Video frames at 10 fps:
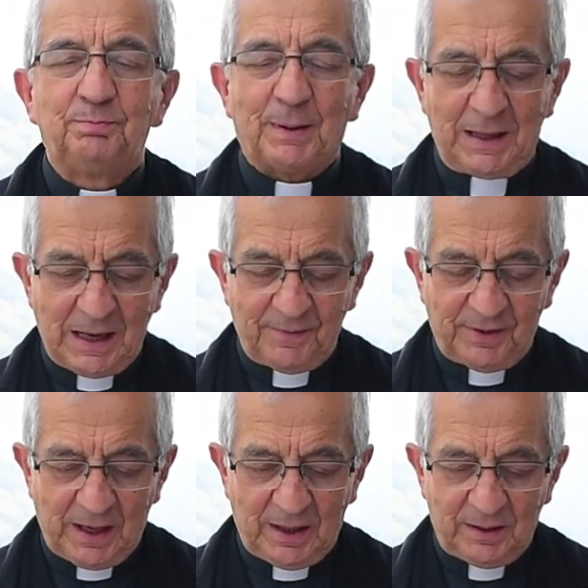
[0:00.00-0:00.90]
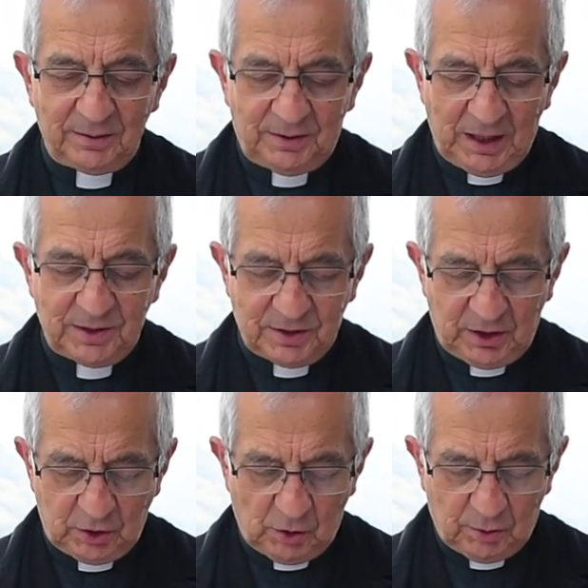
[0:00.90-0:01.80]
Palabra del
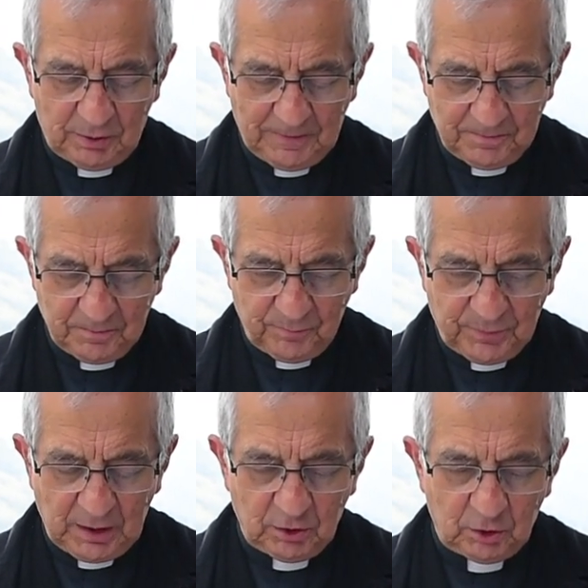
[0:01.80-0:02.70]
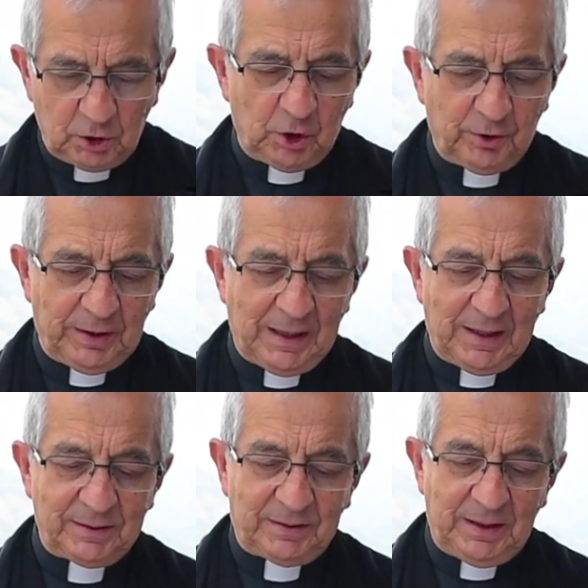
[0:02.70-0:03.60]
Señor, gloria
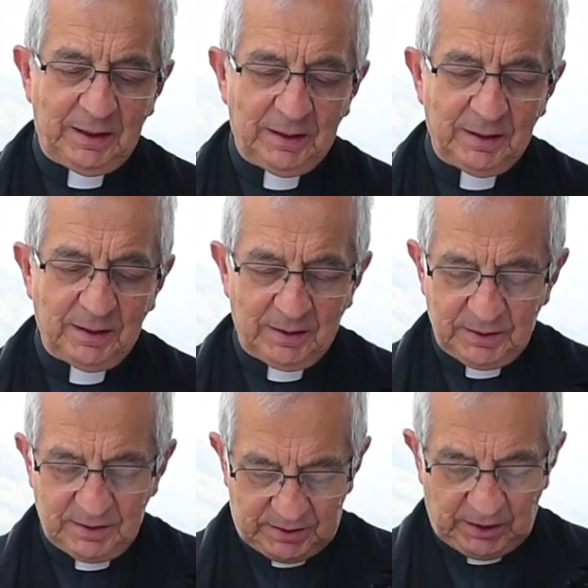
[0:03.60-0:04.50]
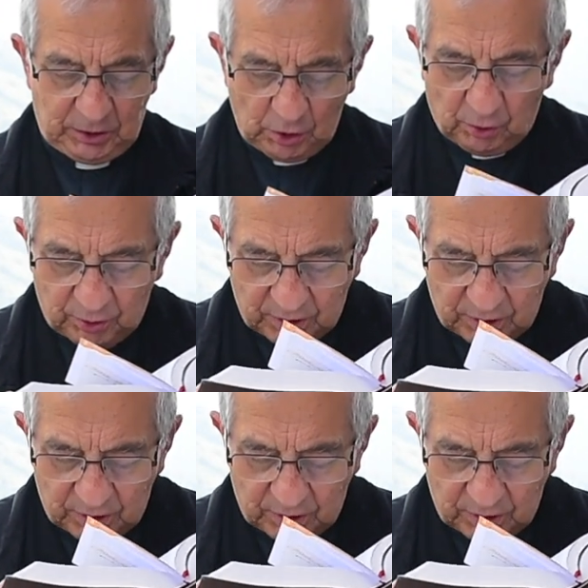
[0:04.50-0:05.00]
a ti, Señor